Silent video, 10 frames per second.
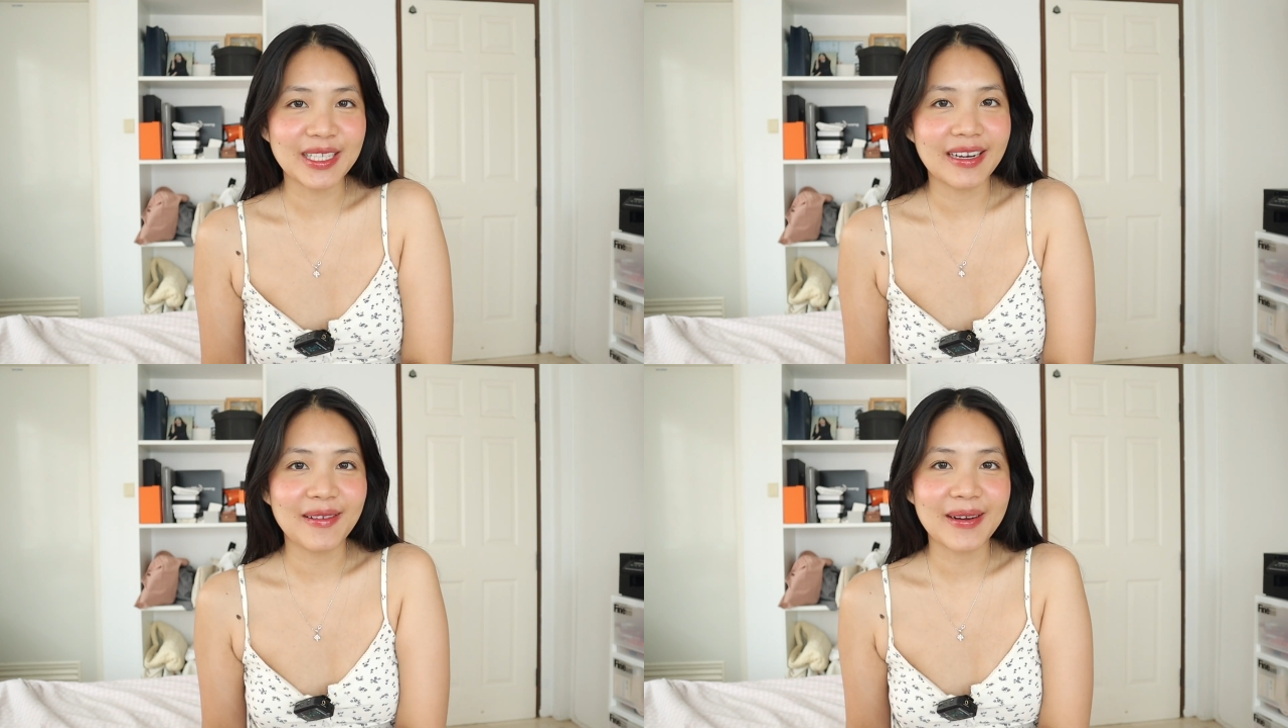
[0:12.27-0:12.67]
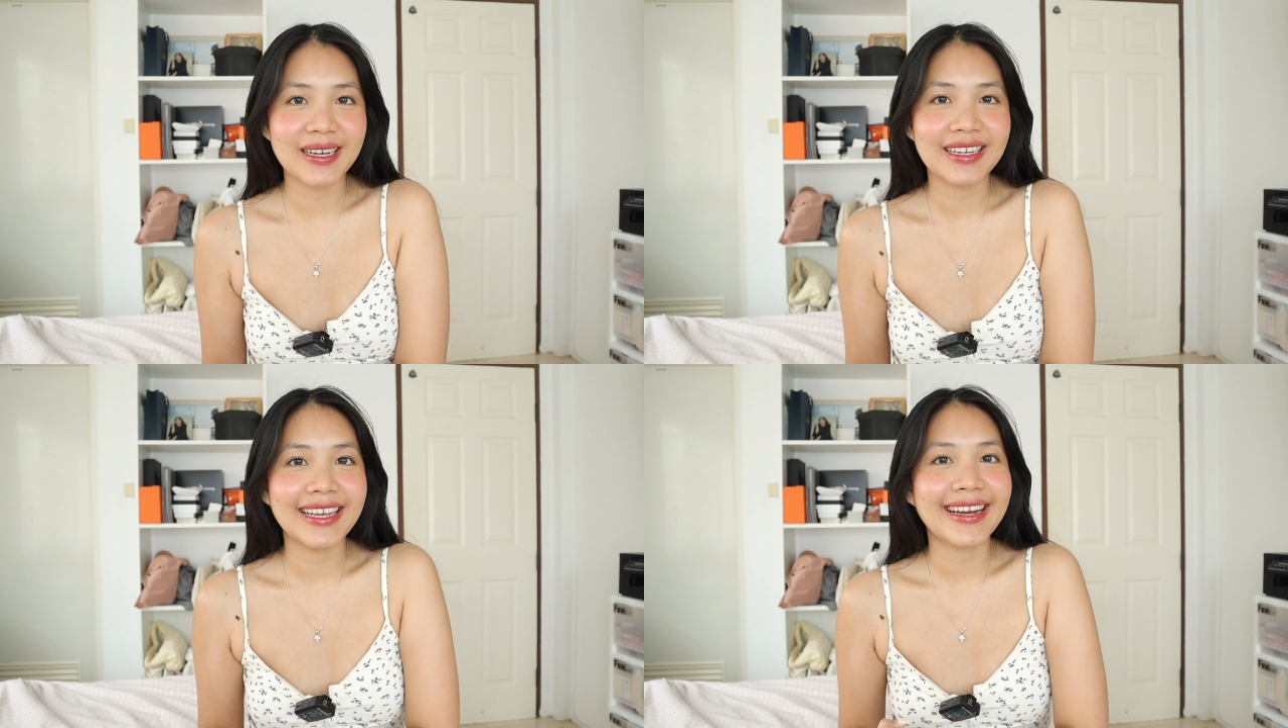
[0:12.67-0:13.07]
ชาแนลกั
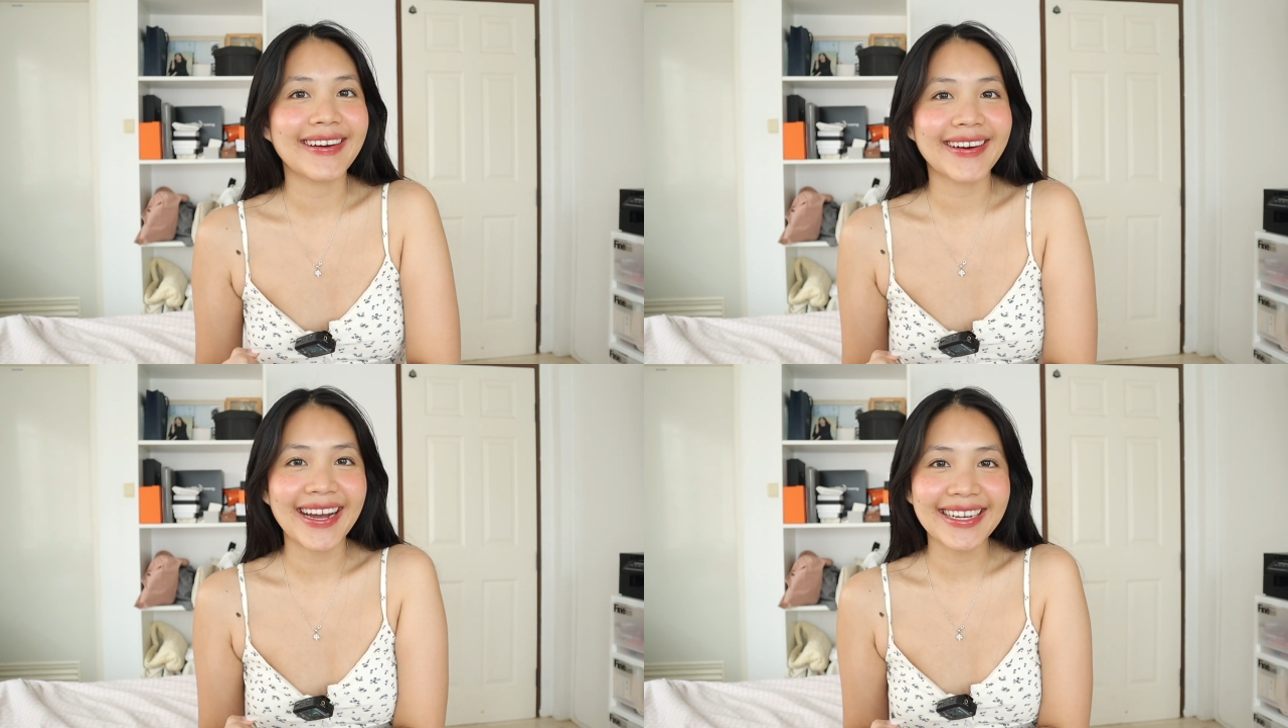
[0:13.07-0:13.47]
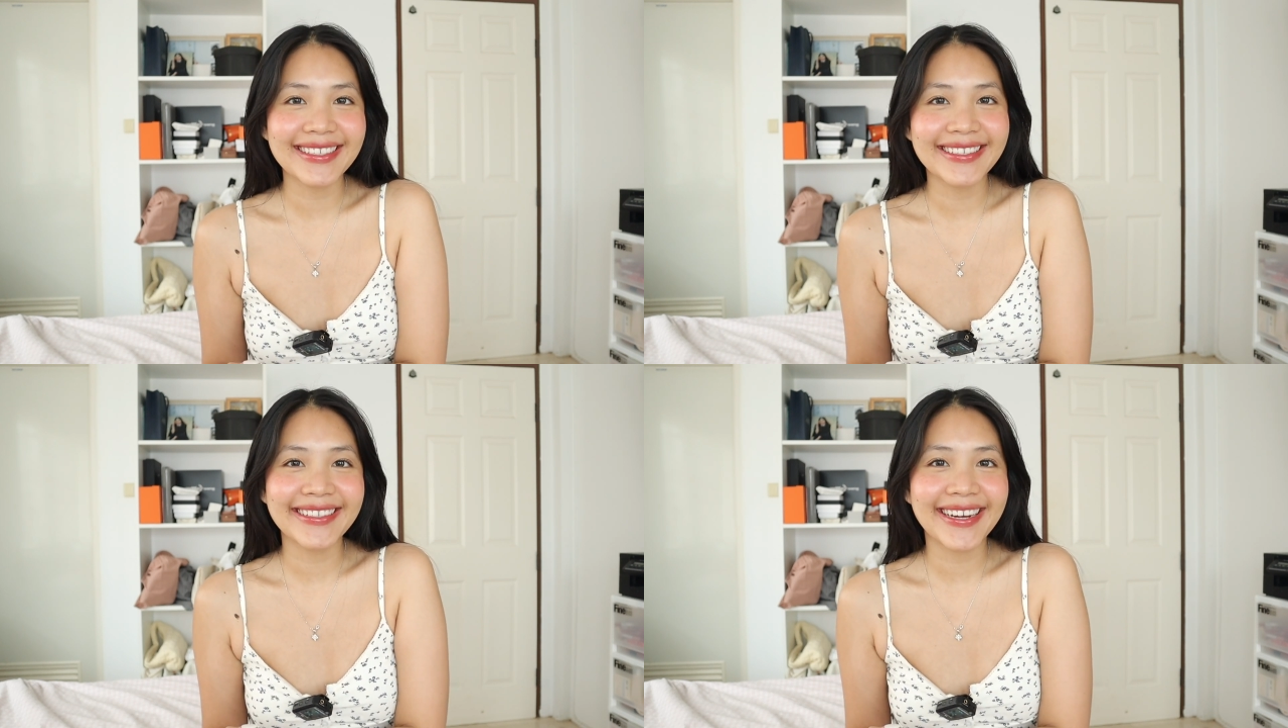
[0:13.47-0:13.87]
นอีกครั้ง
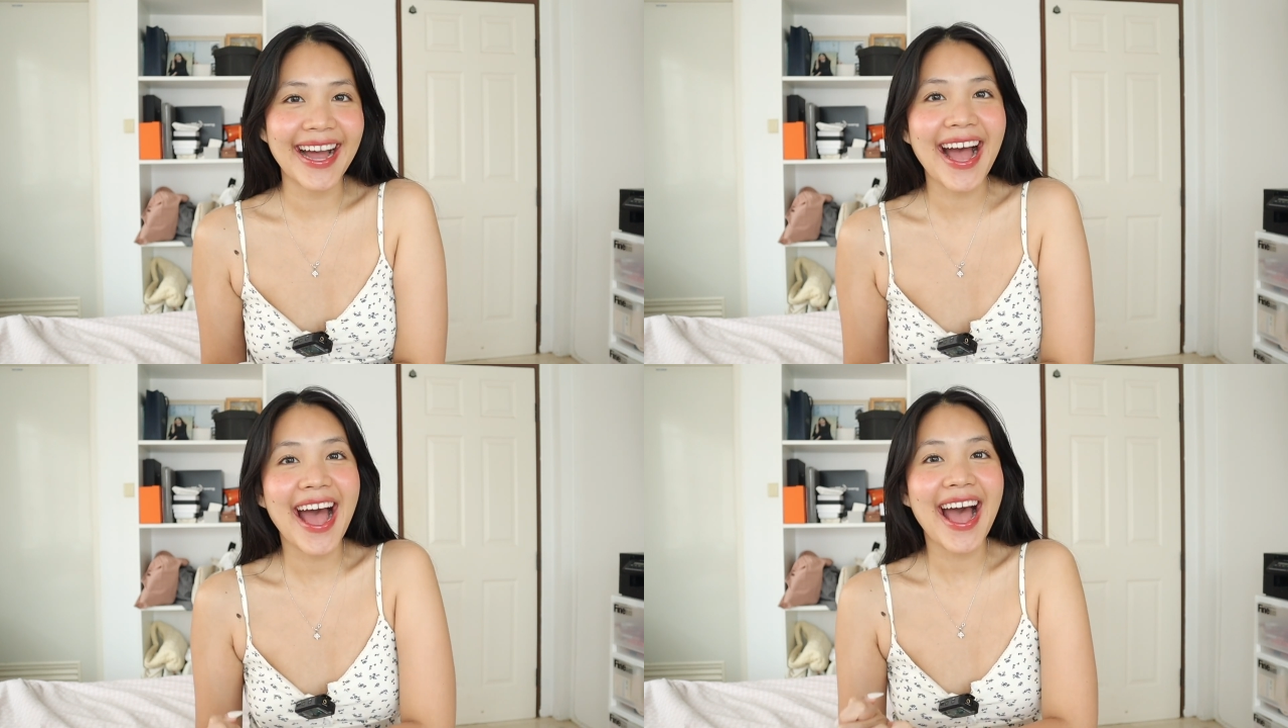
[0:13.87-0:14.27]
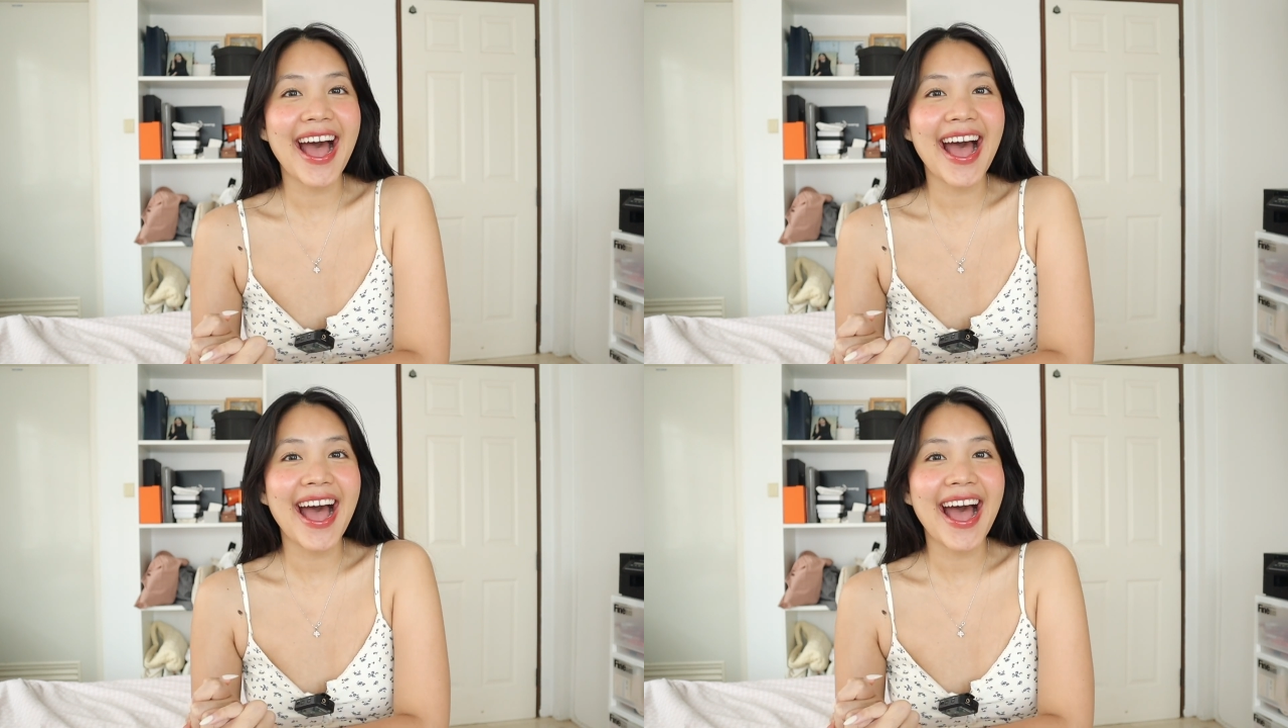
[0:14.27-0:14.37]
หนึ่งค่ะ